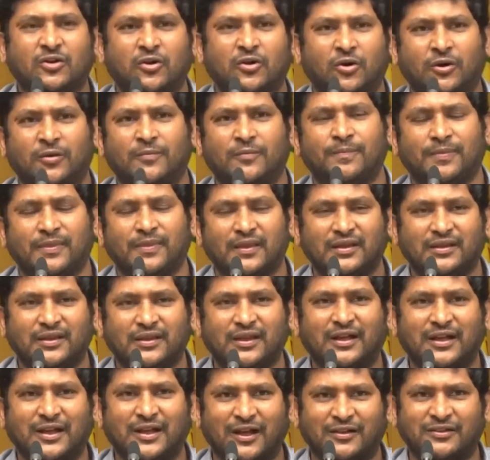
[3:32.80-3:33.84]
ఇదిగో
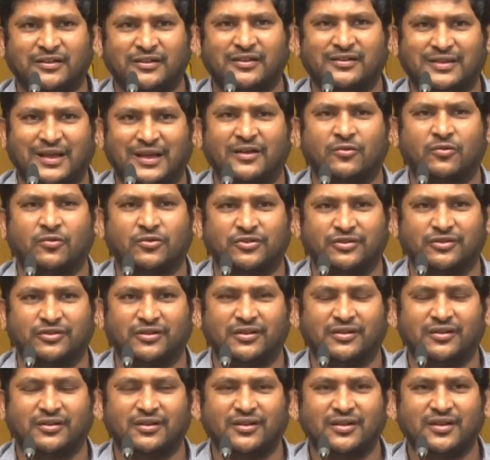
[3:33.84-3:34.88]
ఈ కేసు ఈ స్థాయికి
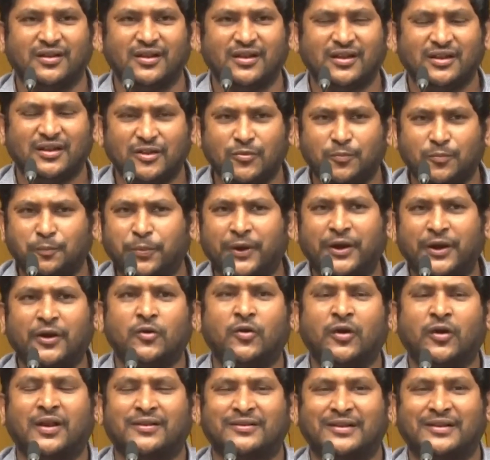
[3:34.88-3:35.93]
వచ్చింది
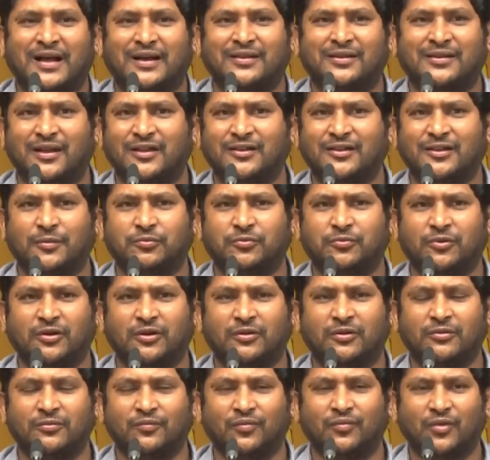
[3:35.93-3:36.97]
ఇప్పటికి కూడా సాక్షి ఏం
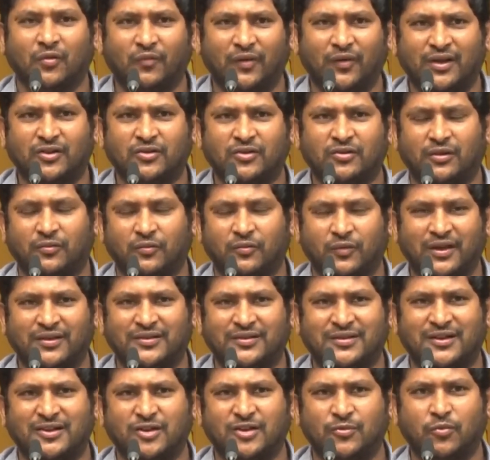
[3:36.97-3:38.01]
చెప్తున్నారు వైఎస్ఆర్
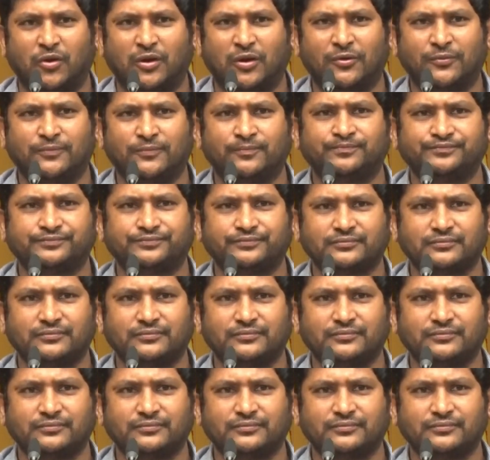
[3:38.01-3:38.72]
వైఎస్ఆర్సీపీ వాళ్ళు